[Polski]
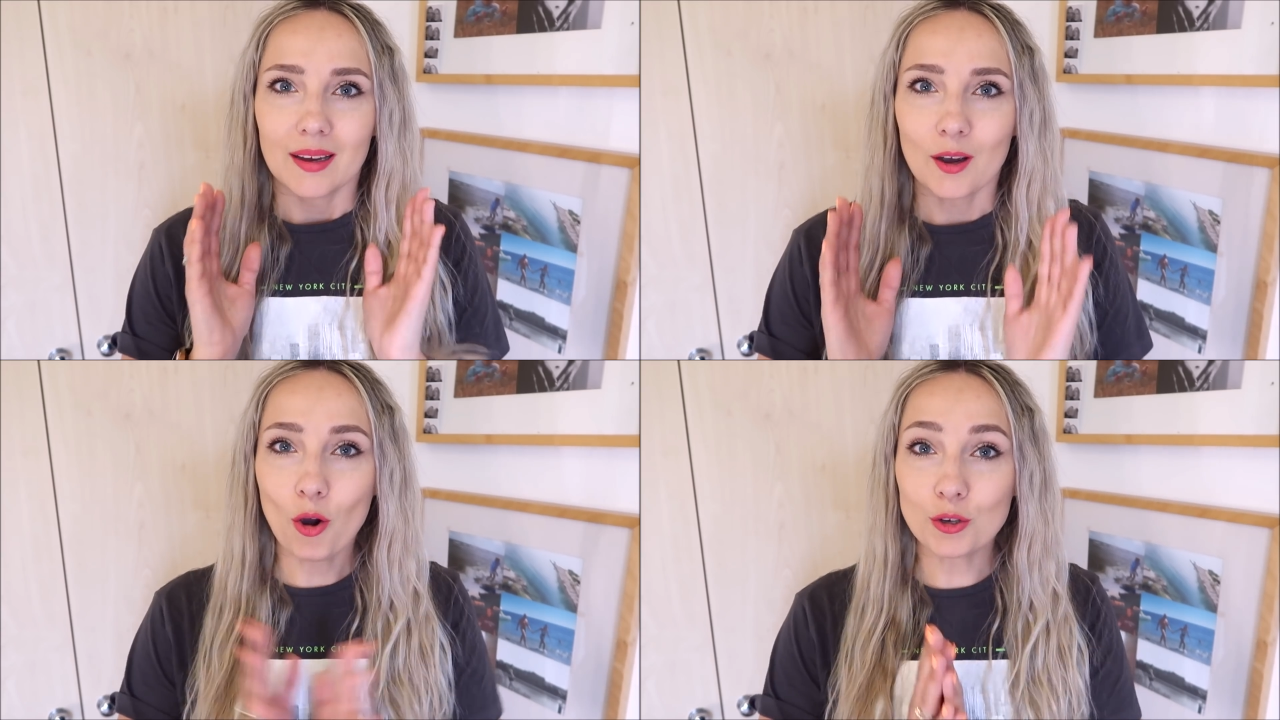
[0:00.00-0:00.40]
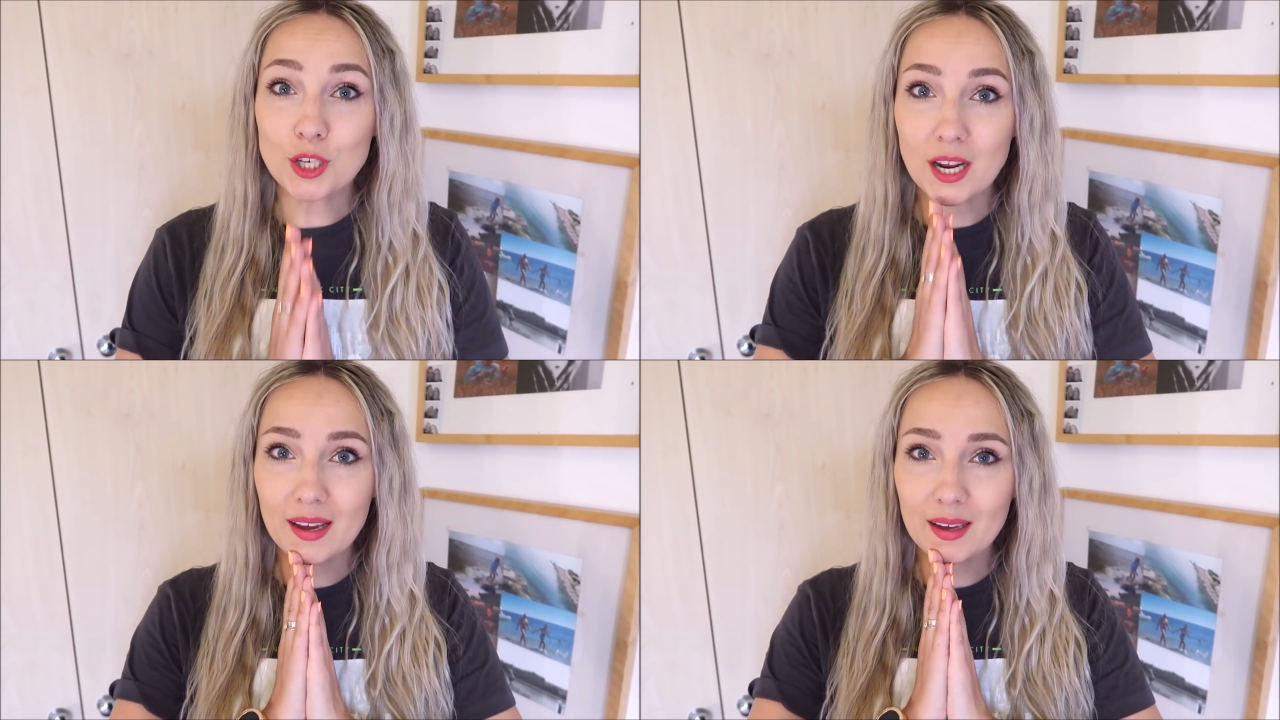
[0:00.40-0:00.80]

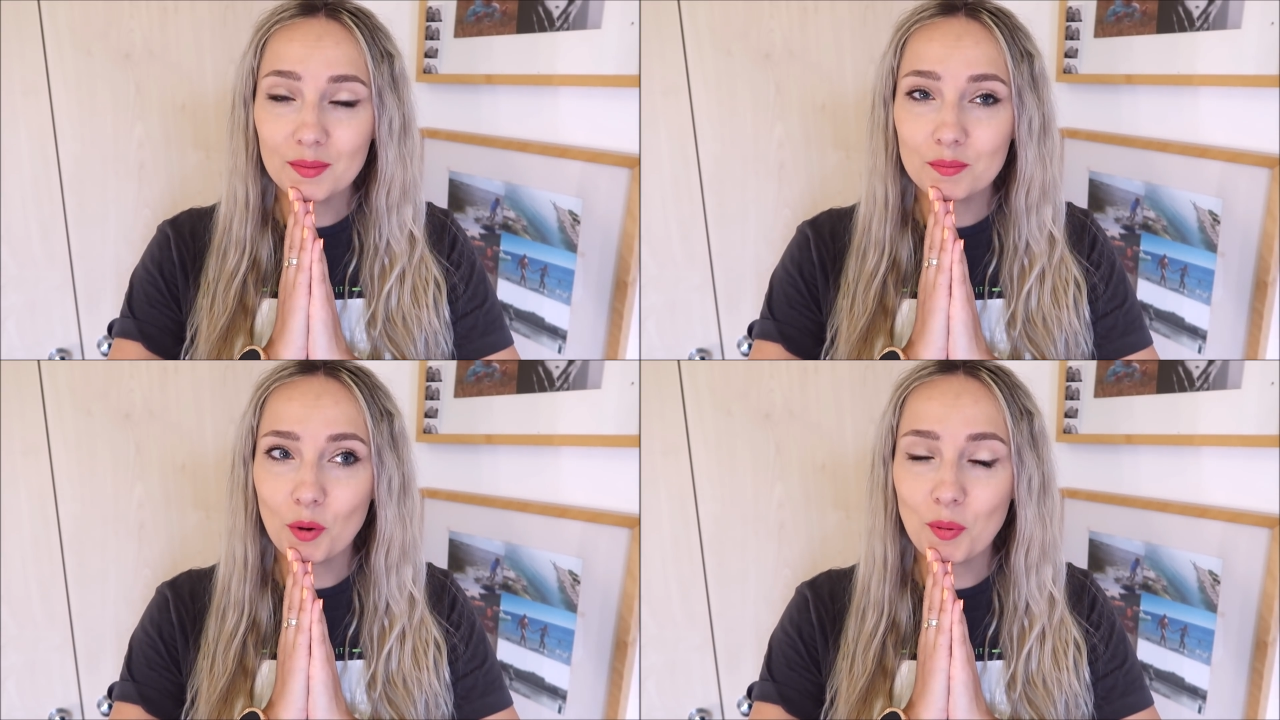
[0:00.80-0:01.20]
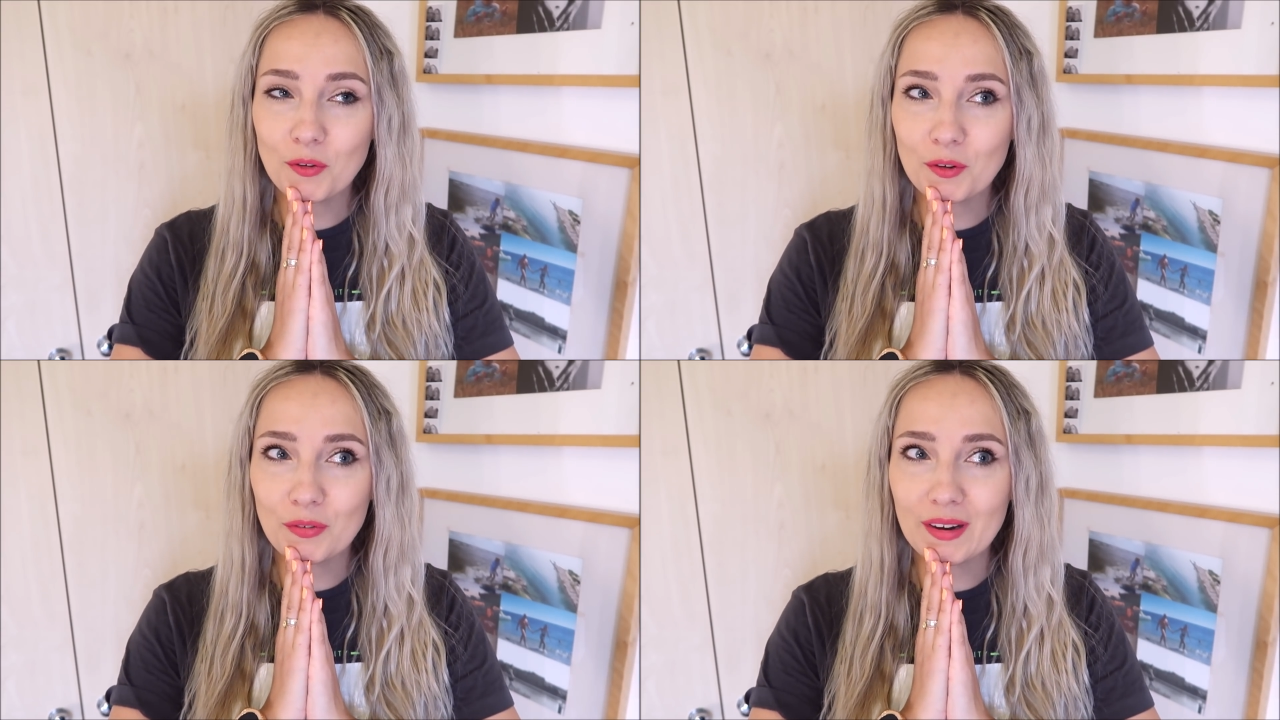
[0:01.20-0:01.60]
Kończę, bo
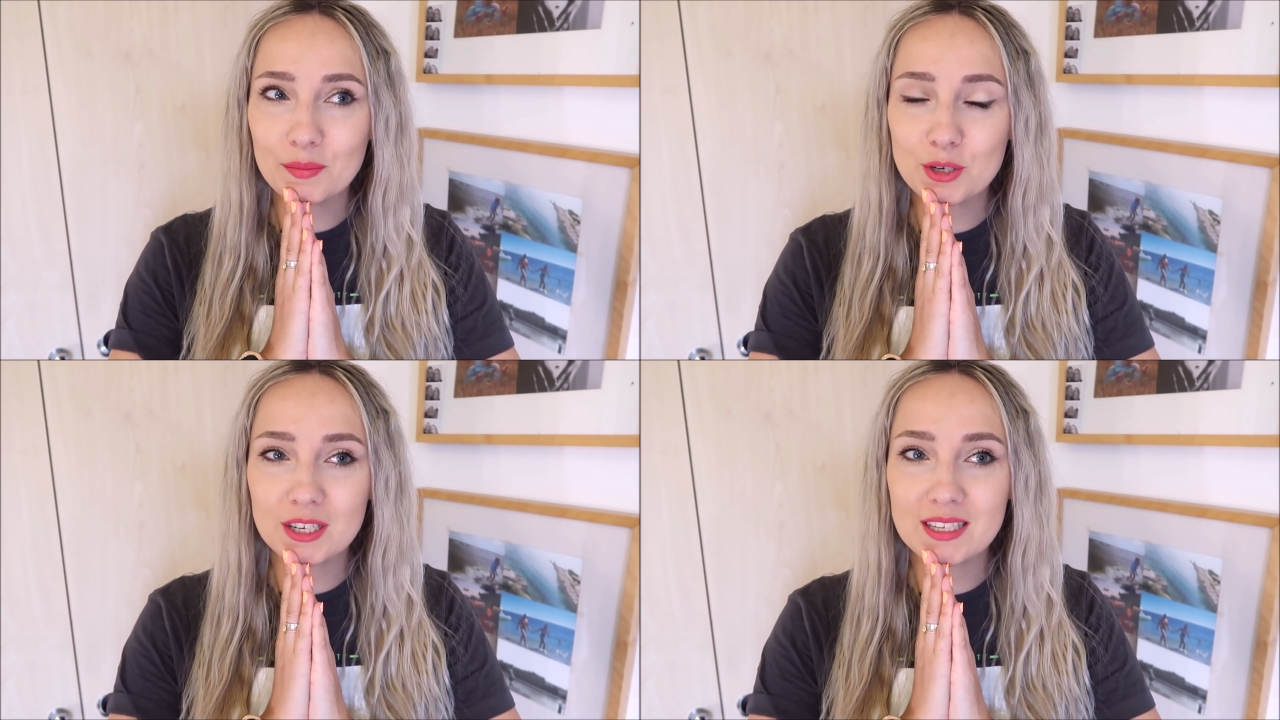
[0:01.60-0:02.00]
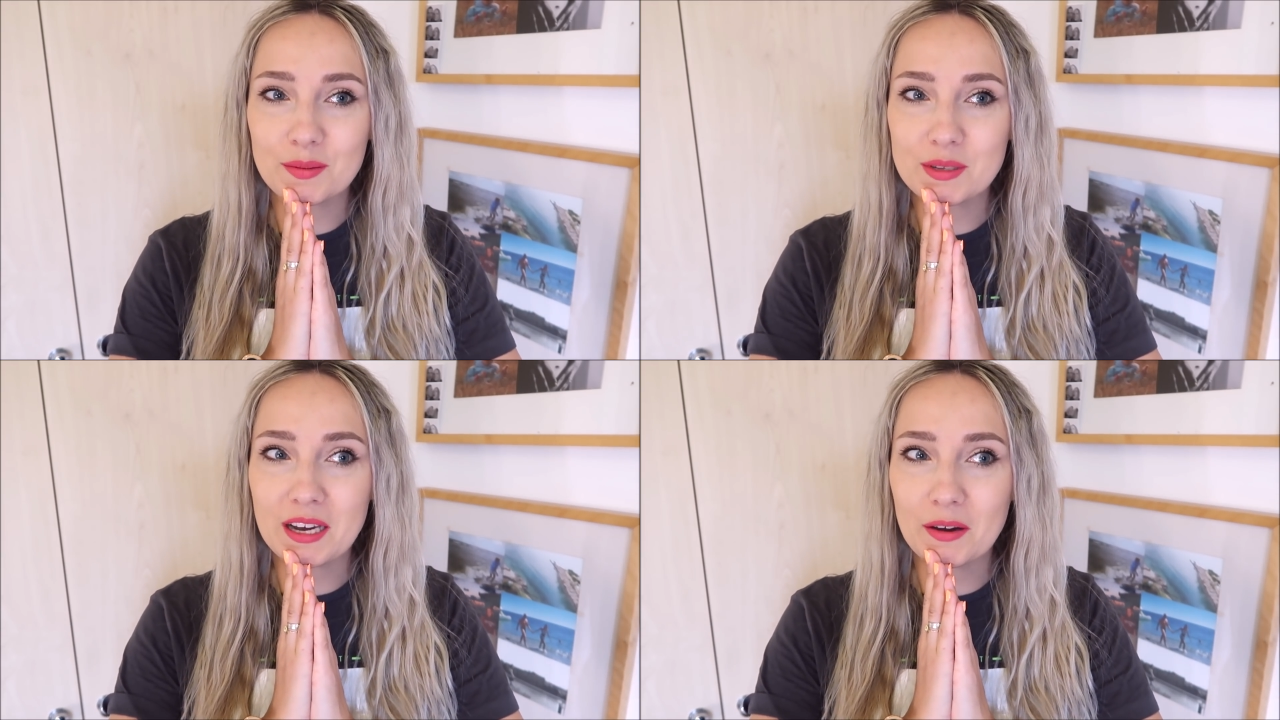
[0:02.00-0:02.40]
powiem Wam, że
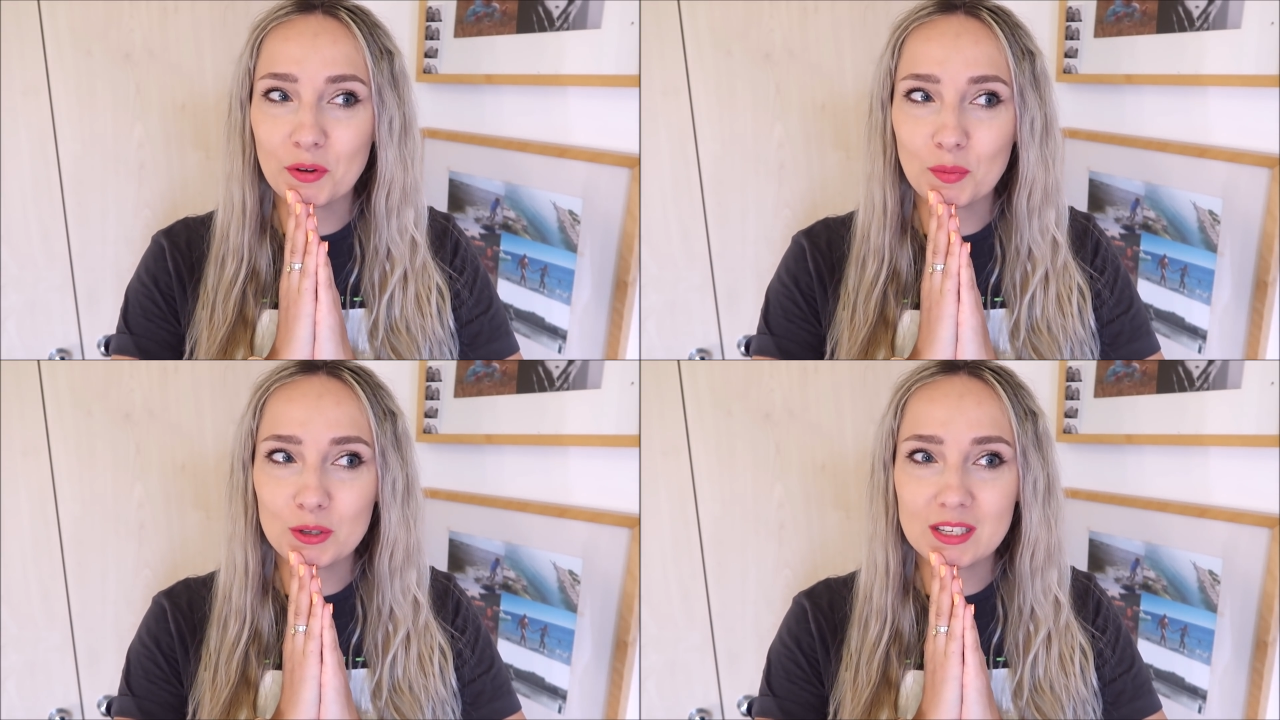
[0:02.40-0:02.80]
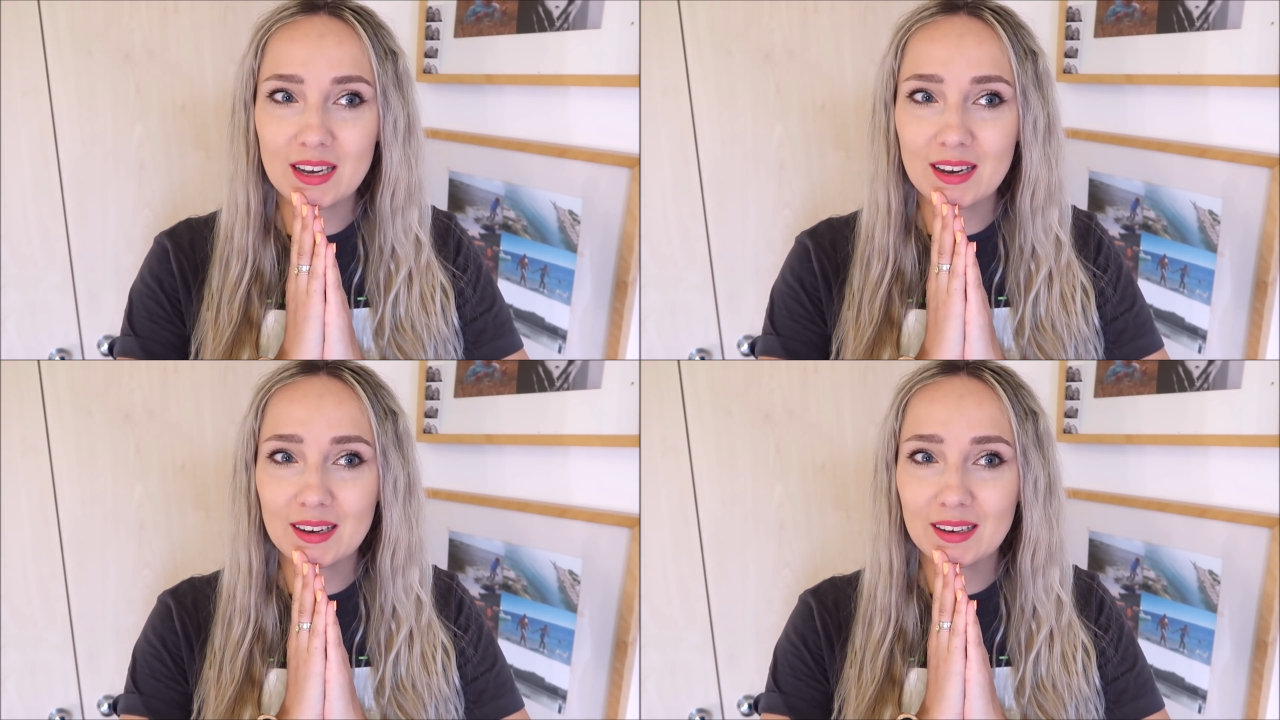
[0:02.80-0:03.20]
jestem cała w
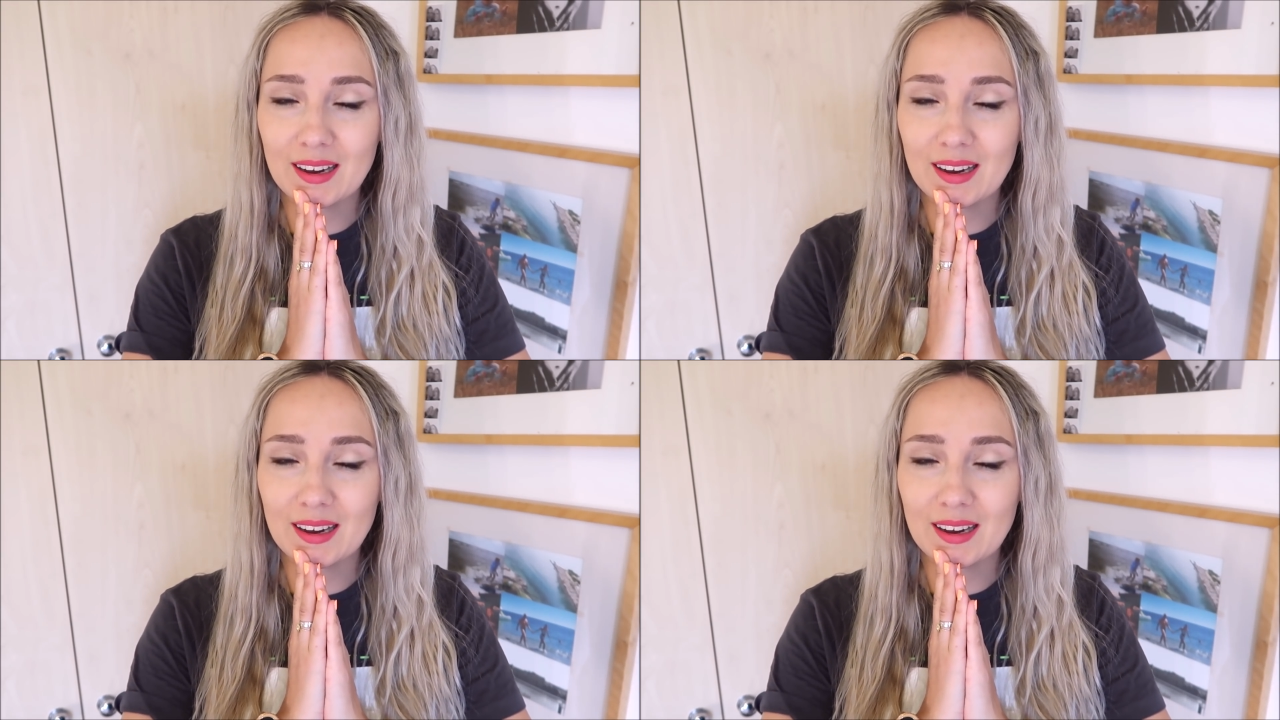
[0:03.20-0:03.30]
emocjach,